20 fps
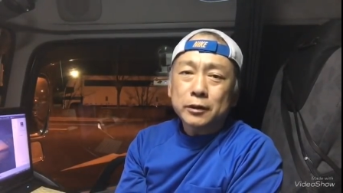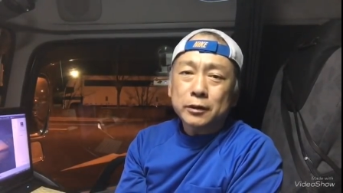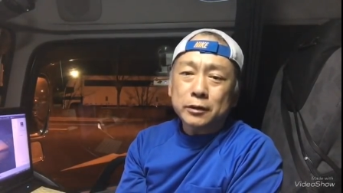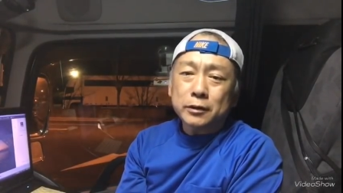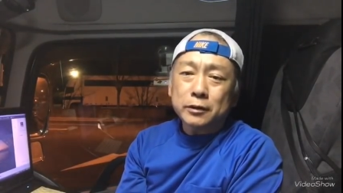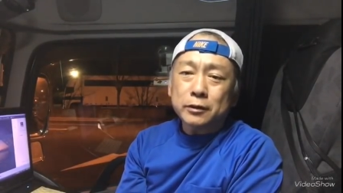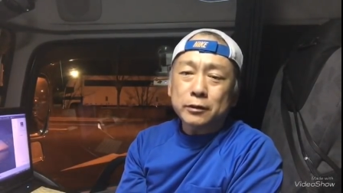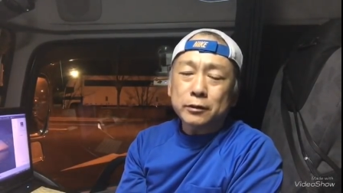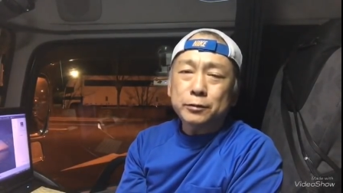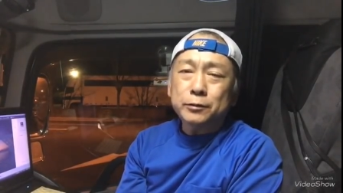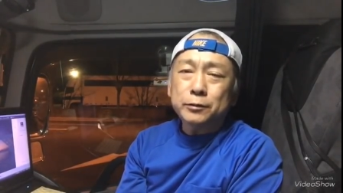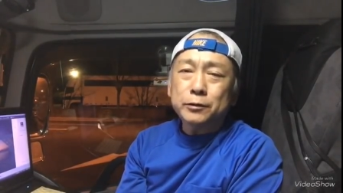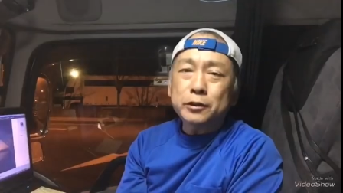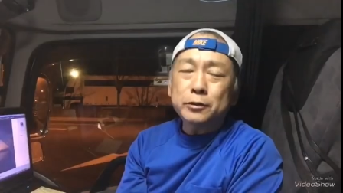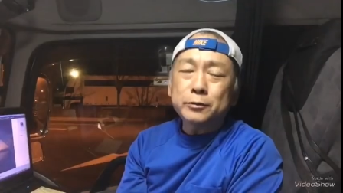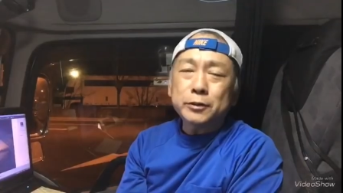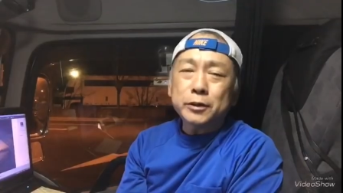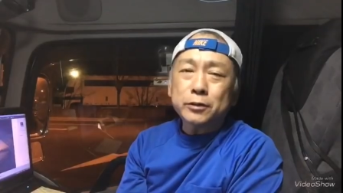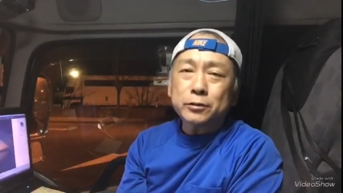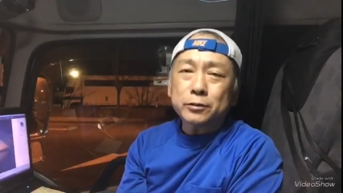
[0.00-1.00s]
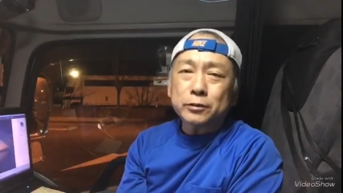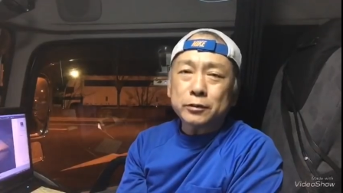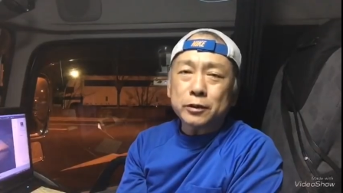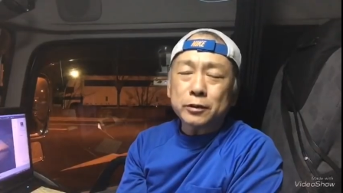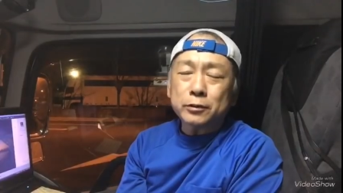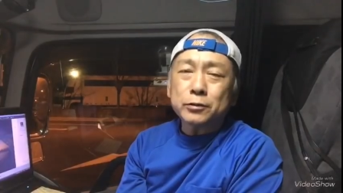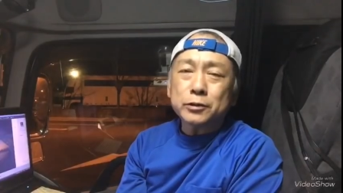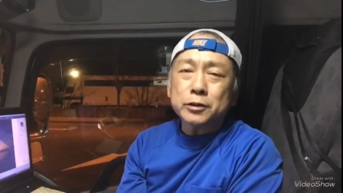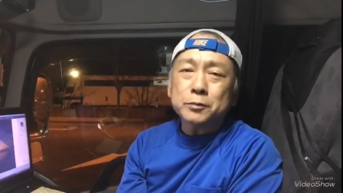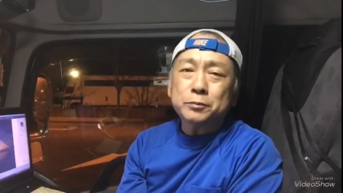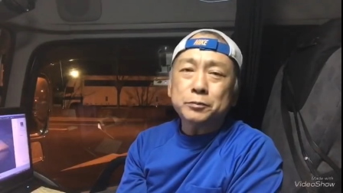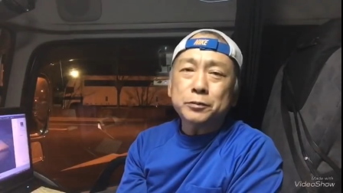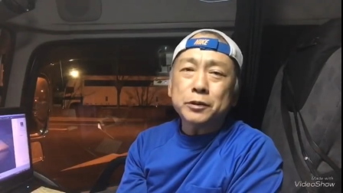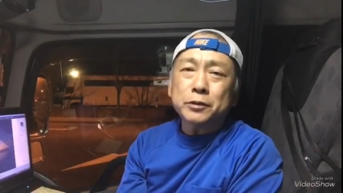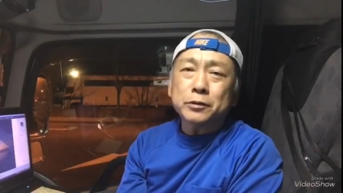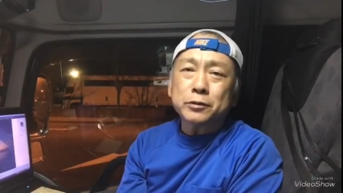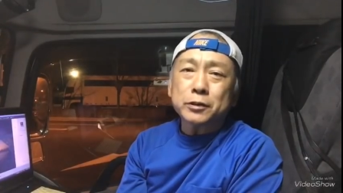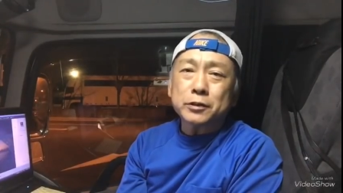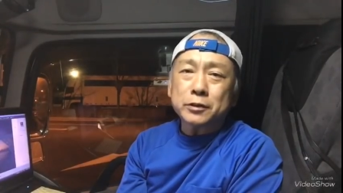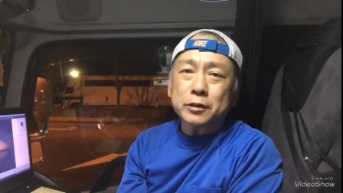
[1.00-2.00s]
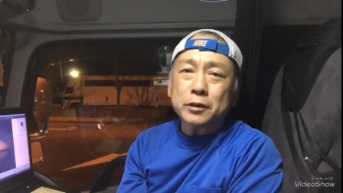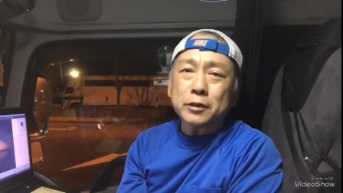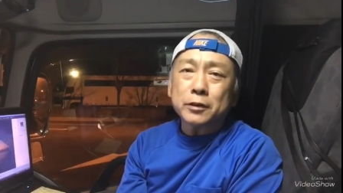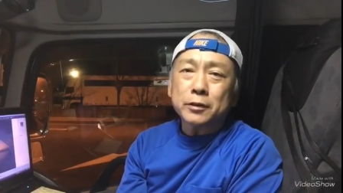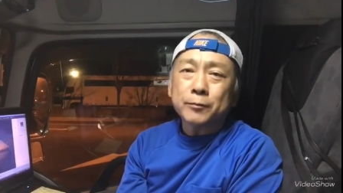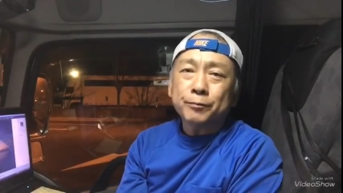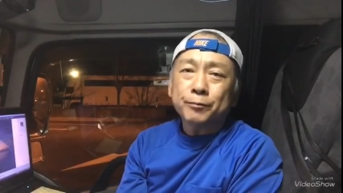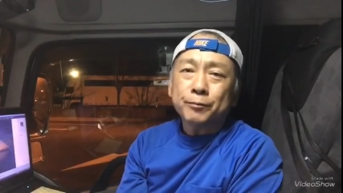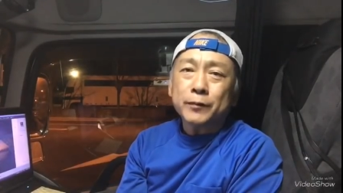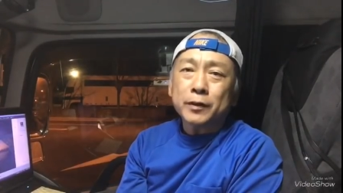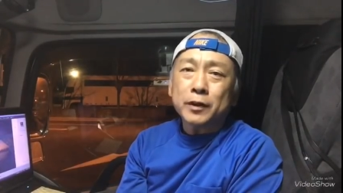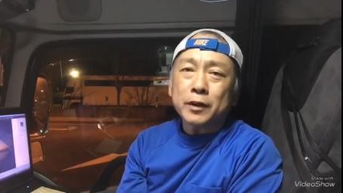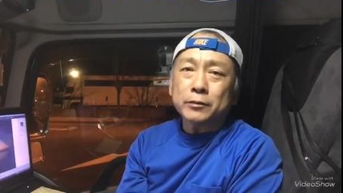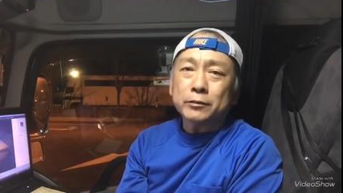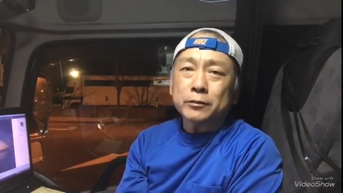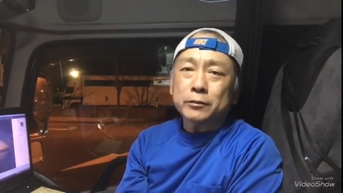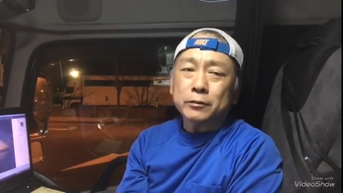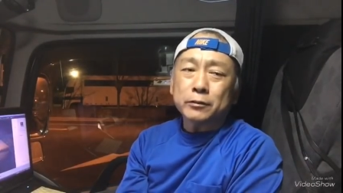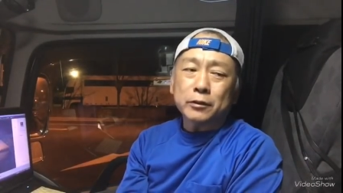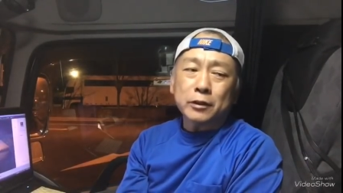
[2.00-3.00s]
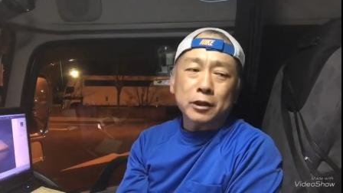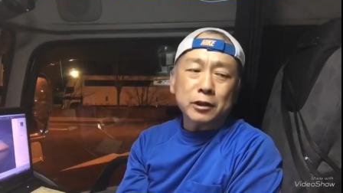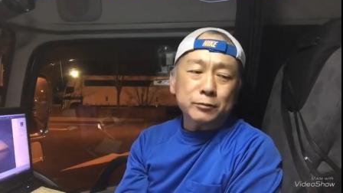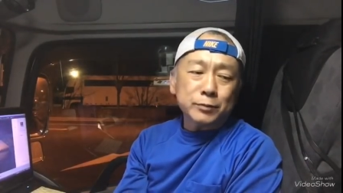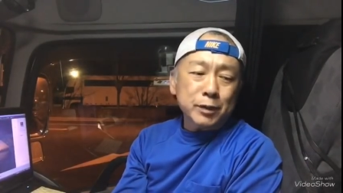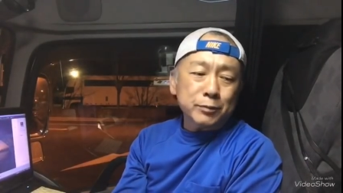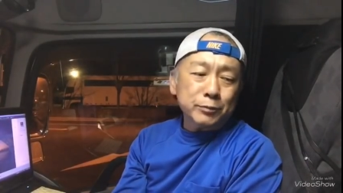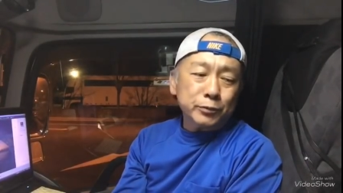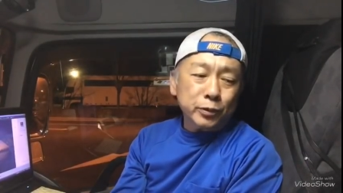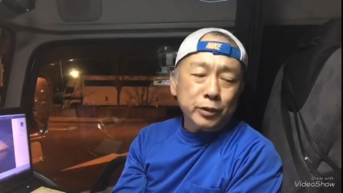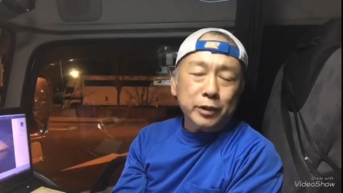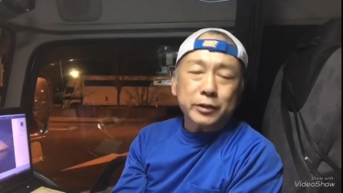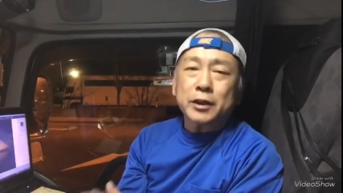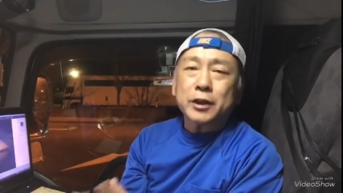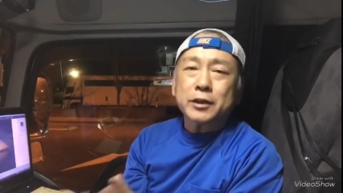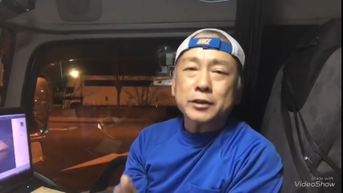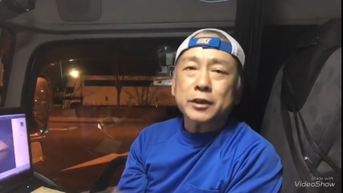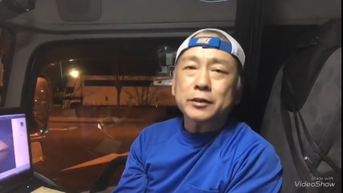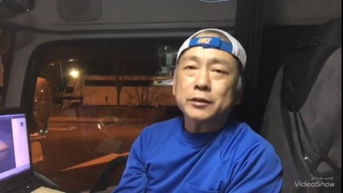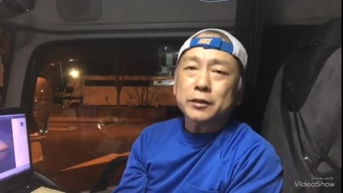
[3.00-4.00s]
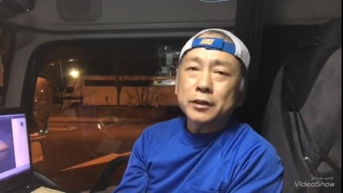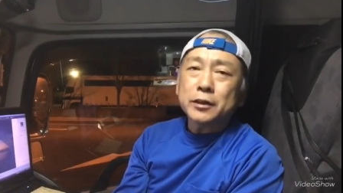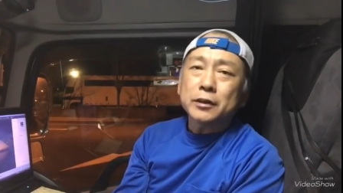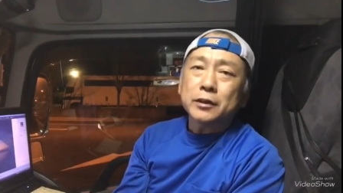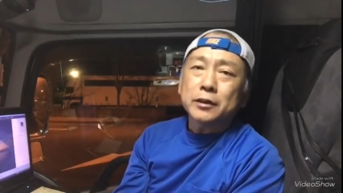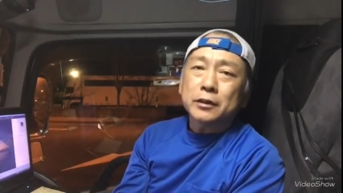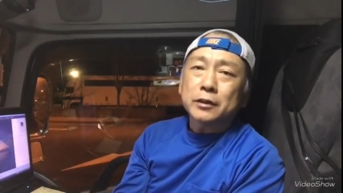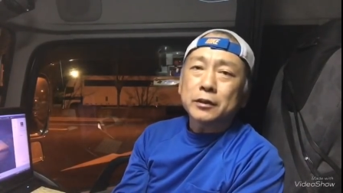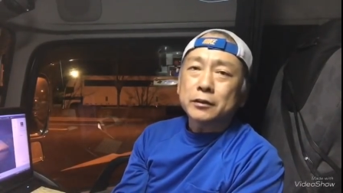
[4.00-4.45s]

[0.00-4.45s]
えー、フィルムで撮って同時プリントして、あの、アルバムとかに挟んでね、